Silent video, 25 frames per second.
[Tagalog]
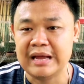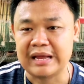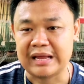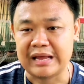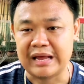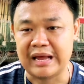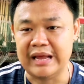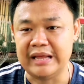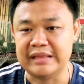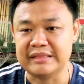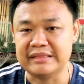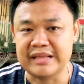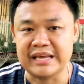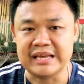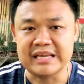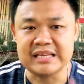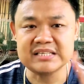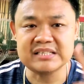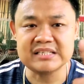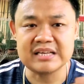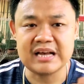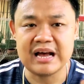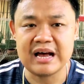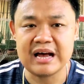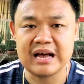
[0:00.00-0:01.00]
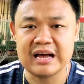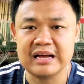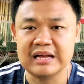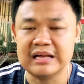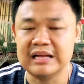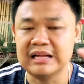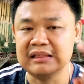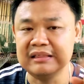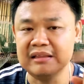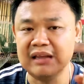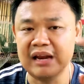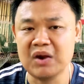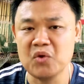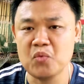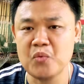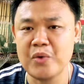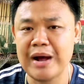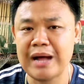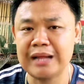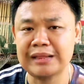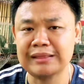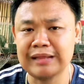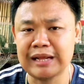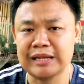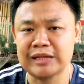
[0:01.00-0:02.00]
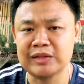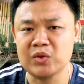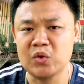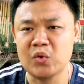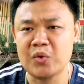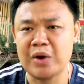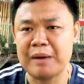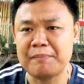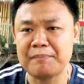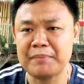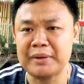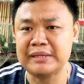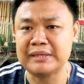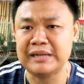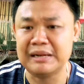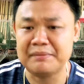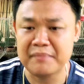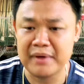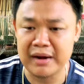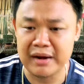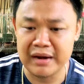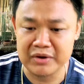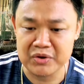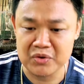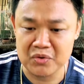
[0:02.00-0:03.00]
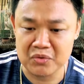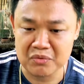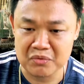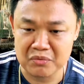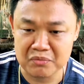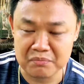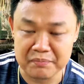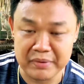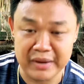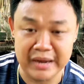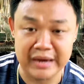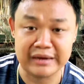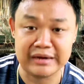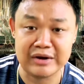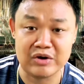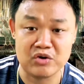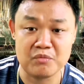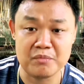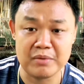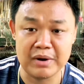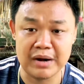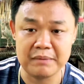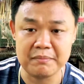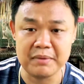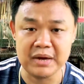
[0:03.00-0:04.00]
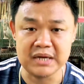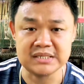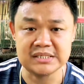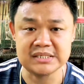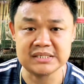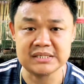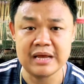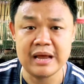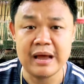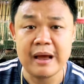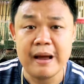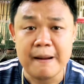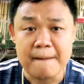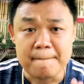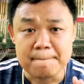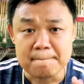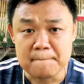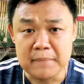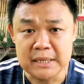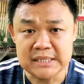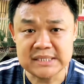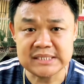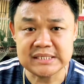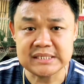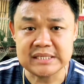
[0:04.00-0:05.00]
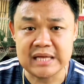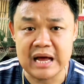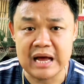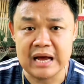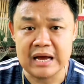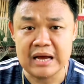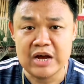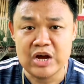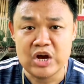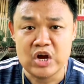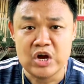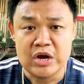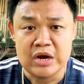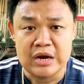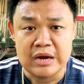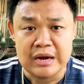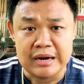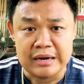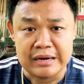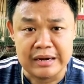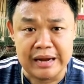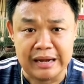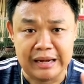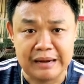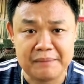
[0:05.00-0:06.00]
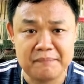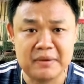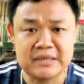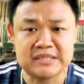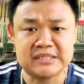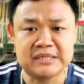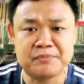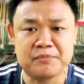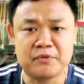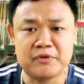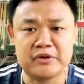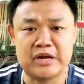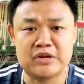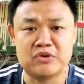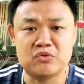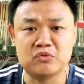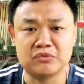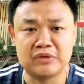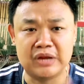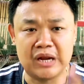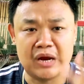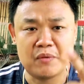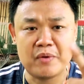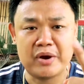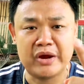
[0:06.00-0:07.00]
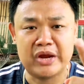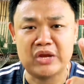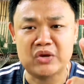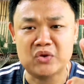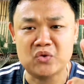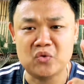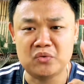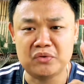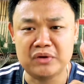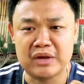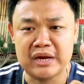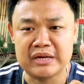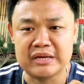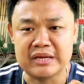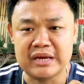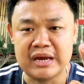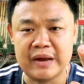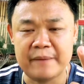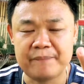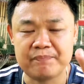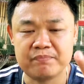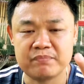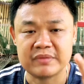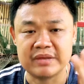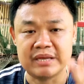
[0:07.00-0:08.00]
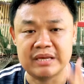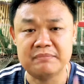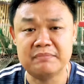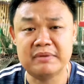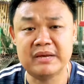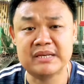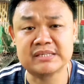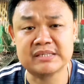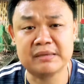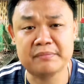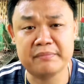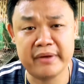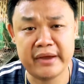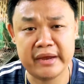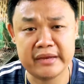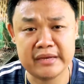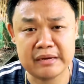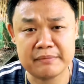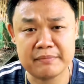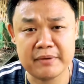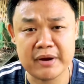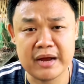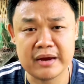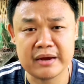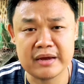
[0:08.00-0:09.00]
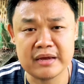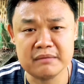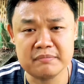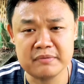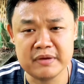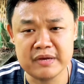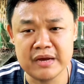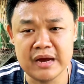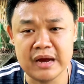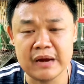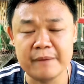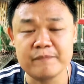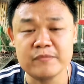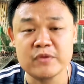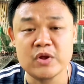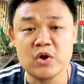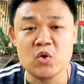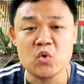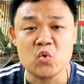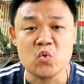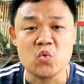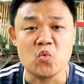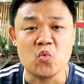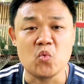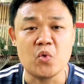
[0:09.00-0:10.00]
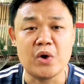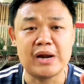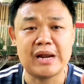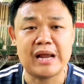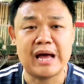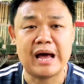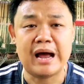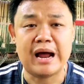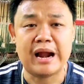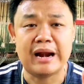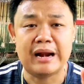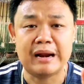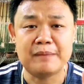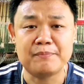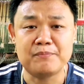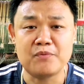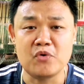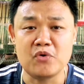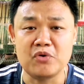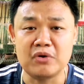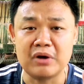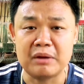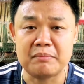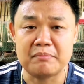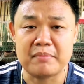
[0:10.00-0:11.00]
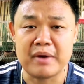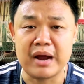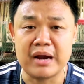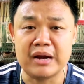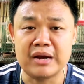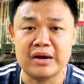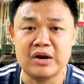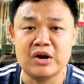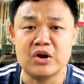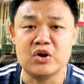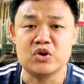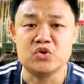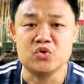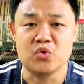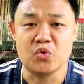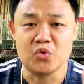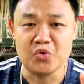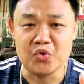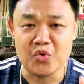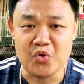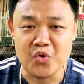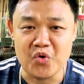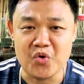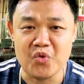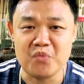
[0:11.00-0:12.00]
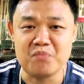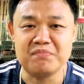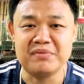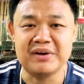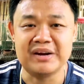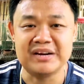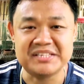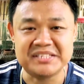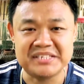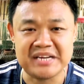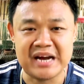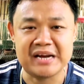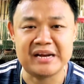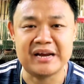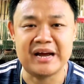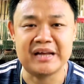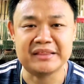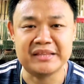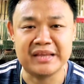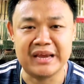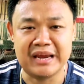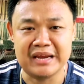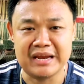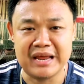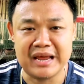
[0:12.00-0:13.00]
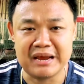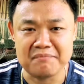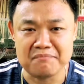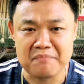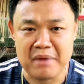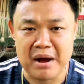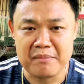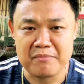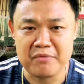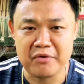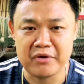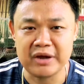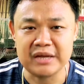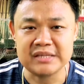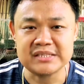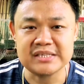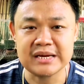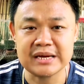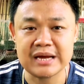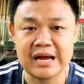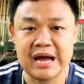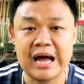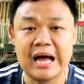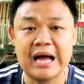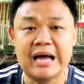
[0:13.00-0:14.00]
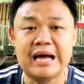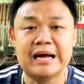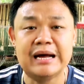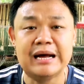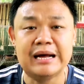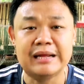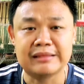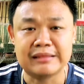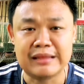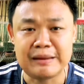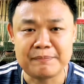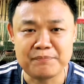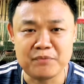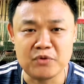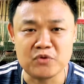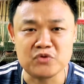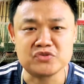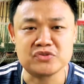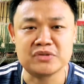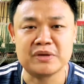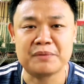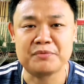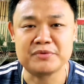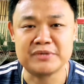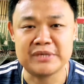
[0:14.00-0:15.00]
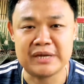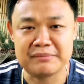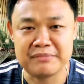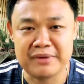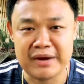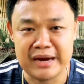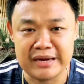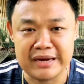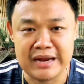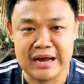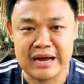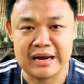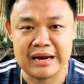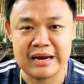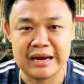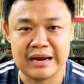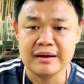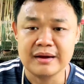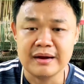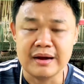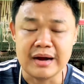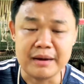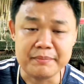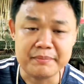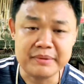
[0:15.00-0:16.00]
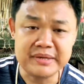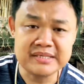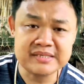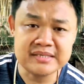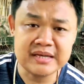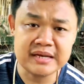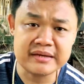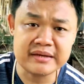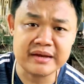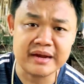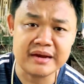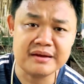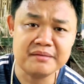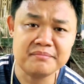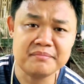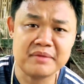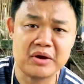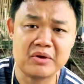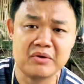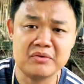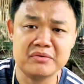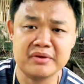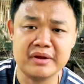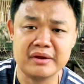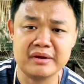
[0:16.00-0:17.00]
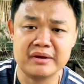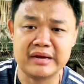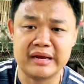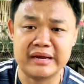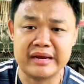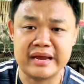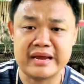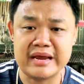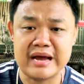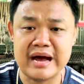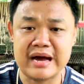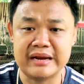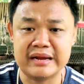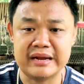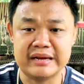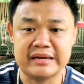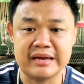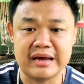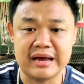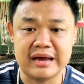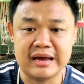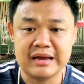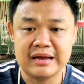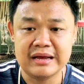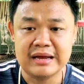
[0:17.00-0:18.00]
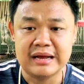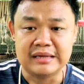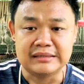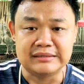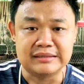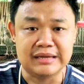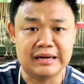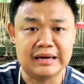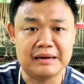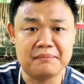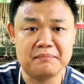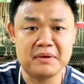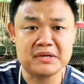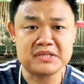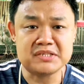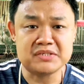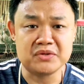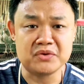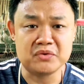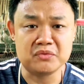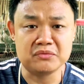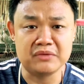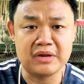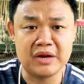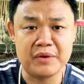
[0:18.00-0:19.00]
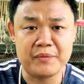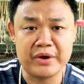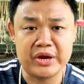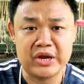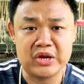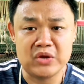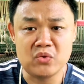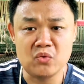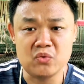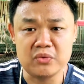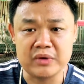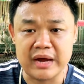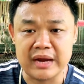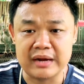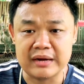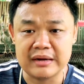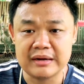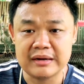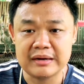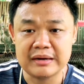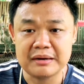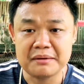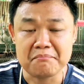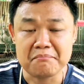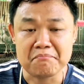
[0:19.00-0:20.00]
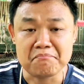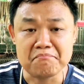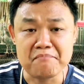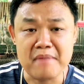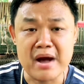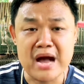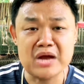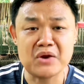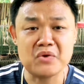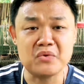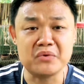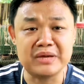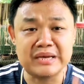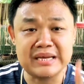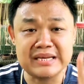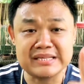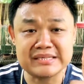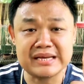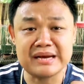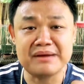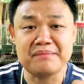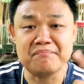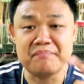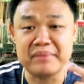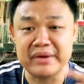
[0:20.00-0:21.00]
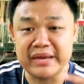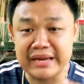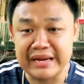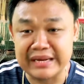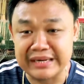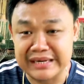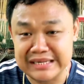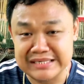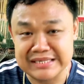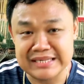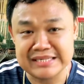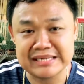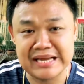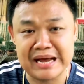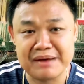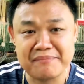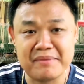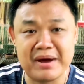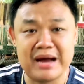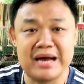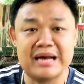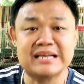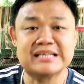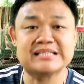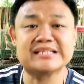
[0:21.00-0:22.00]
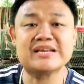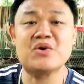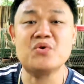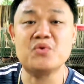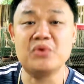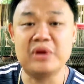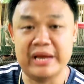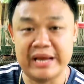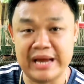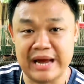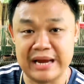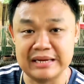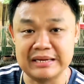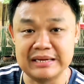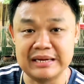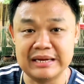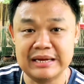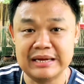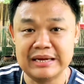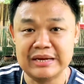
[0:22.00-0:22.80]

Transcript: Kahit na isa, dalawa, tatlo, apat, lima lang yung biik na lumalabas, basta nailabas na po niyan yung dalawang inunan niya, ibig sabihin yan mga kaibigan, wala na pong laman yung loob ng tiyan ng ating inahing baboy at saka tapos na po siyang anak. Ah, minsan din, meron ding nangyayari na nilabas na yung dalawang inunan, mayroong isang biik na sasama sa hulihan.